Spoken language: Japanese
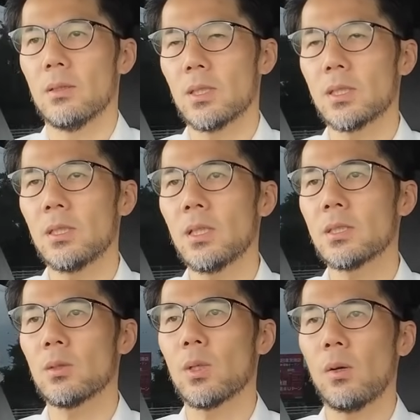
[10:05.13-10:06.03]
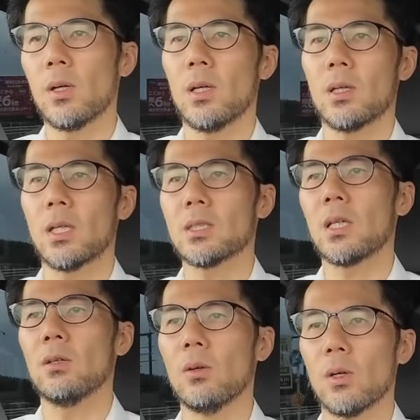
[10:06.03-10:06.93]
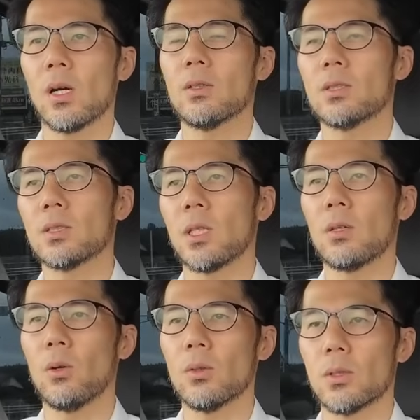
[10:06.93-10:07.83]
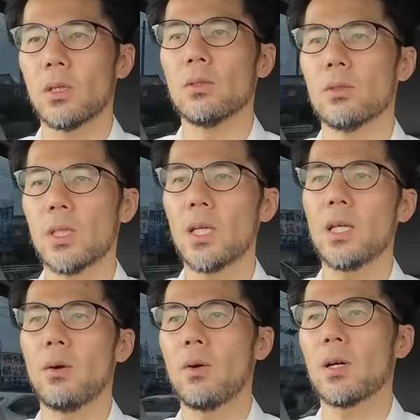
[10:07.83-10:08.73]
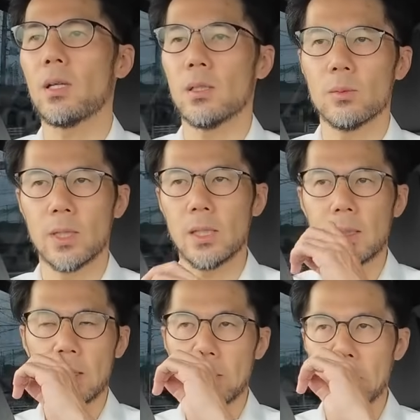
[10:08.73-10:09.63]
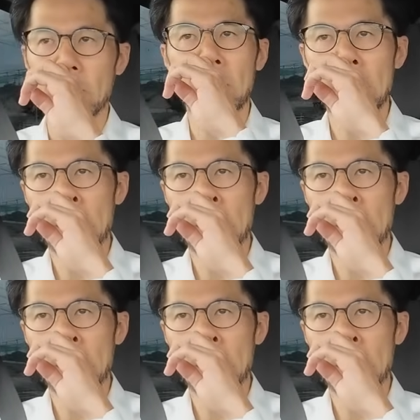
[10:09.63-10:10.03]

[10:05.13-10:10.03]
写真会社の側が価値観を確立していこうっていう危害は分からんでもないんだけど